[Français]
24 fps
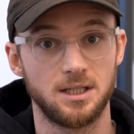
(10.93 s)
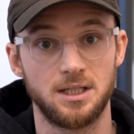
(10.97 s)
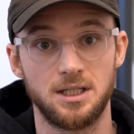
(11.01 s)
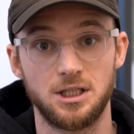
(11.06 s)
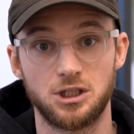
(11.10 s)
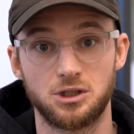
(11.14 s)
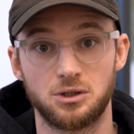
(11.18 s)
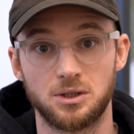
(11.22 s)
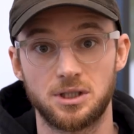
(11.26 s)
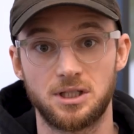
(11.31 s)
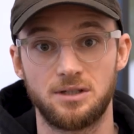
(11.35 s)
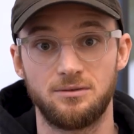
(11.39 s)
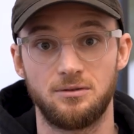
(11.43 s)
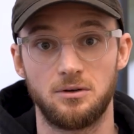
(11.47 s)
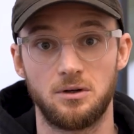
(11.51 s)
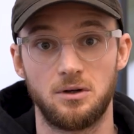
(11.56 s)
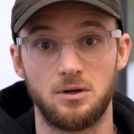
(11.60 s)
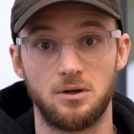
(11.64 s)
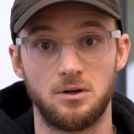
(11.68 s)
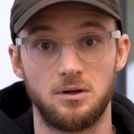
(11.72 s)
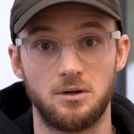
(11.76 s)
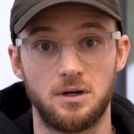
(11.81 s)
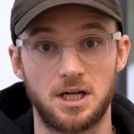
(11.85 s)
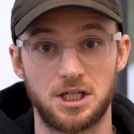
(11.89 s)
les gens qui
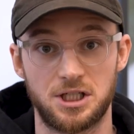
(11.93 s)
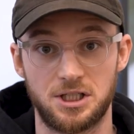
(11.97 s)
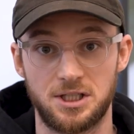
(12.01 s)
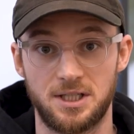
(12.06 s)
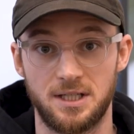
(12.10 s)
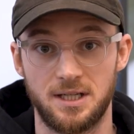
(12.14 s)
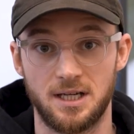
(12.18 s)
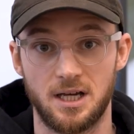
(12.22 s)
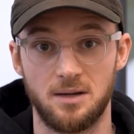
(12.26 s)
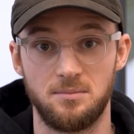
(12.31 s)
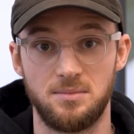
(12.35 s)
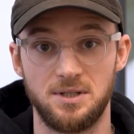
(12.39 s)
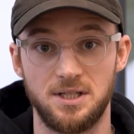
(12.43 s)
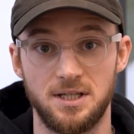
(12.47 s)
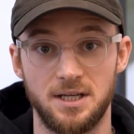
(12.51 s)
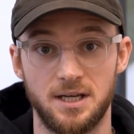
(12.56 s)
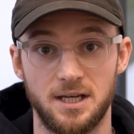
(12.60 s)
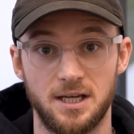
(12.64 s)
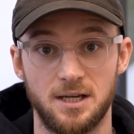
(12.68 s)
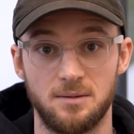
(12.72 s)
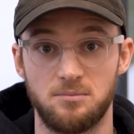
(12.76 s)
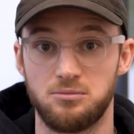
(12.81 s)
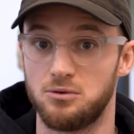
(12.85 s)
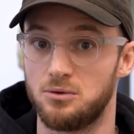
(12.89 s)
veulent euh, acheter un
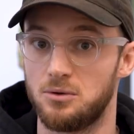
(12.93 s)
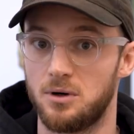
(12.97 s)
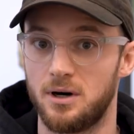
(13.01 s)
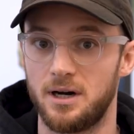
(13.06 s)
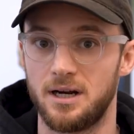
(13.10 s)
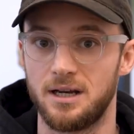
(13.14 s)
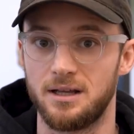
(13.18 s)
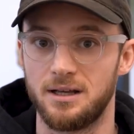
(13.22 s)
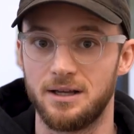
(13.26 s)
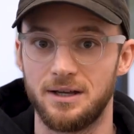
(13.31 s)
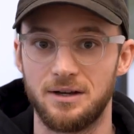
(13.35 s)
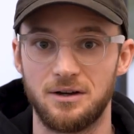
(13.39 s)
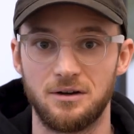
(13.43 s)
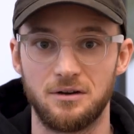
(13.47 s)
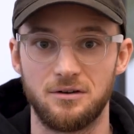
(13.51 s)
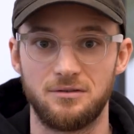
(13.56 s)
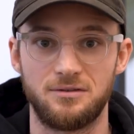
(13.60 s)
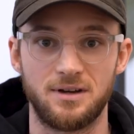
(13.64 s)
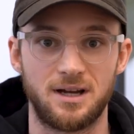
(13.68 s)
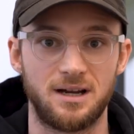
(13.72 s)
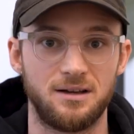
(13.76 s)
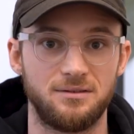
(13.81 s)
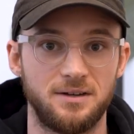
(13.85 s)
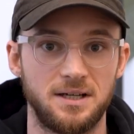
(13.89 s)
billet pour aller euh,
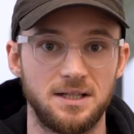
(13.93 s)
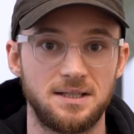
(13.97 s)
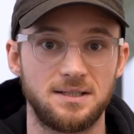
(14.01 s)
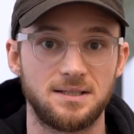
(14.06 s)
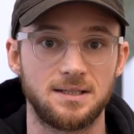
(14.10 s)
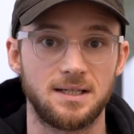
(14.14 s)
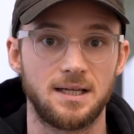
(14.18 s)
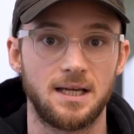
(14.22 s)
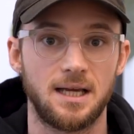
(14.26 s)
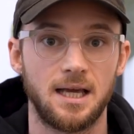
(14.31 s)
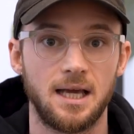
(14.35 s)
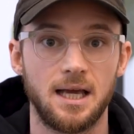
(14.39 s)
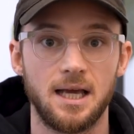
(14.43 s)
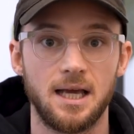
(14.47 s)
faire la fête,